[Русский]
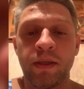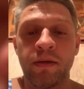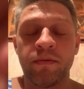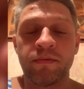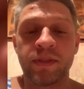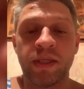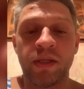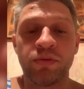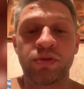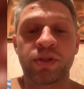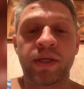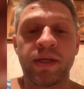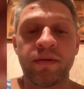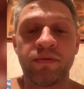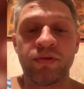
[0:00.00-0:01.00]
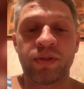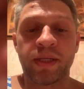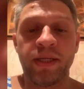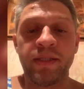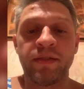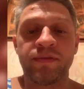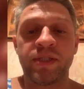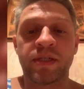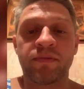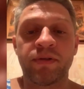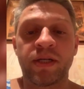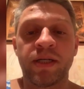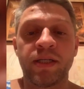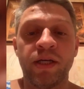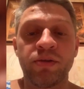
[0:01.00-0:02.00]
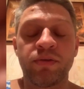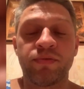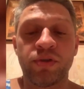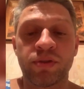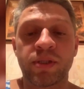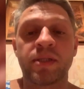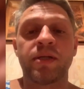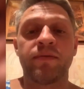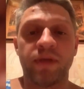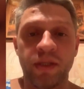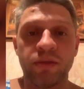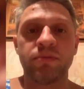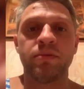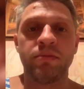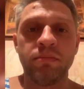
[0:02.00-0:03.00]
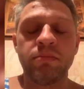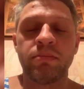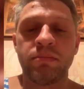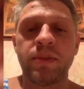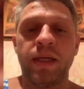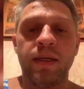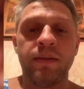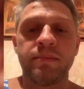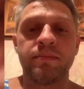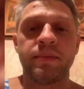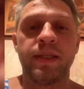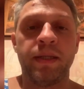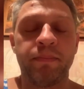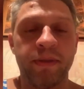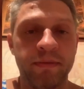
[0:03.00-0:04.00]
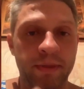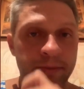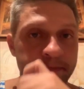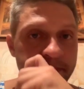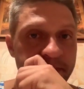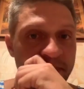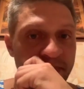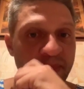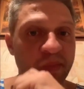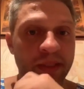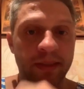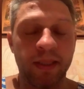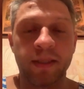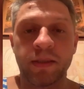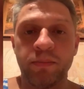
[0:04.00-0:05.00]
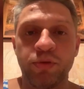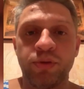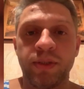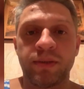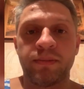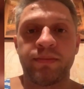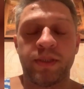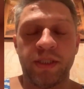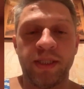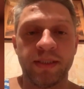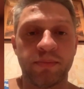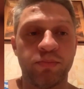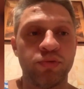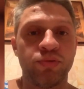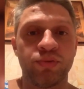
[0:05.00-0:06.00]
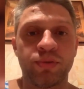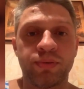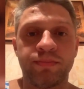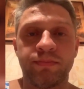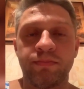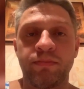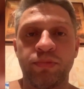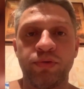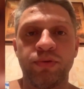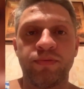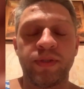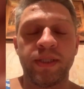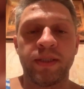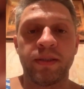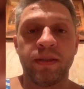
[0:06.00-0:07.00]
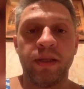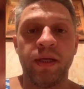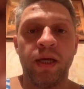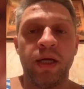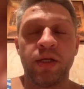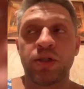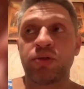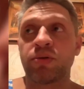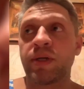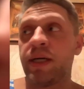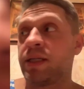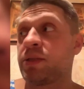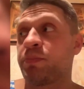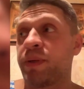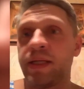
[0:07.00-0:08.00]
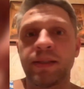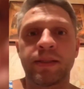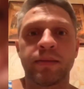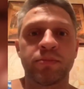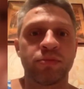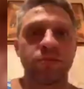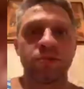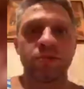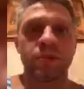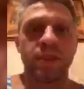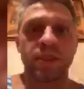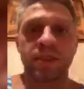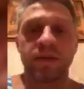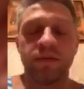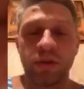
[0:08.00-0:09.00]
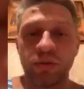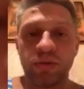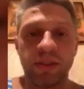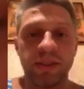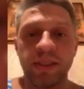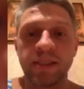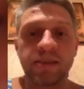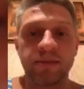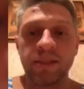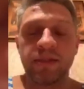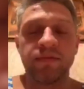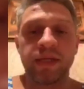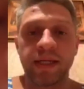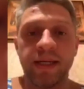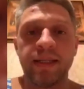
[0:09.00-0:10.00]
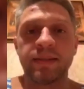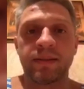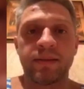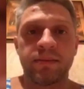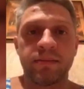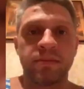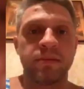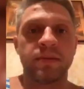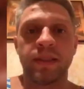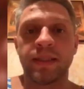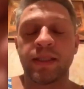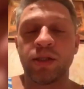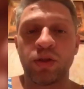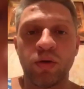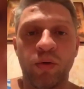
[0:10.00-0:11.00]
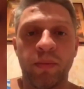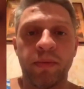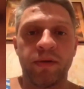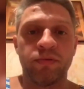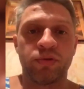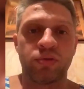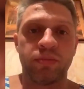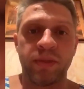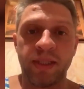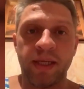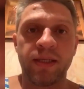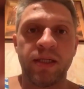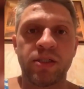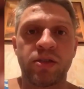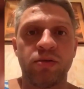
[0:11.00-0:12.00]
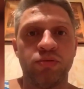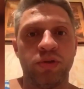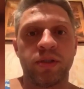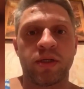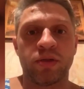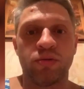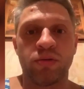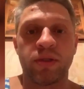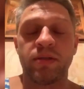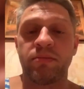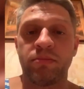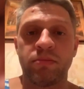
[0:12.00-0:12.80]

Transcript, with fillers: зал устраивают рейды, всех выгоняют и все закрывают. Ну, да, да, Павел, так и будет. Сейчас будут, будут всех шугать, поэтому, я же говорю, единственный вариант э, – это дома. Вот у меня есть люди, которые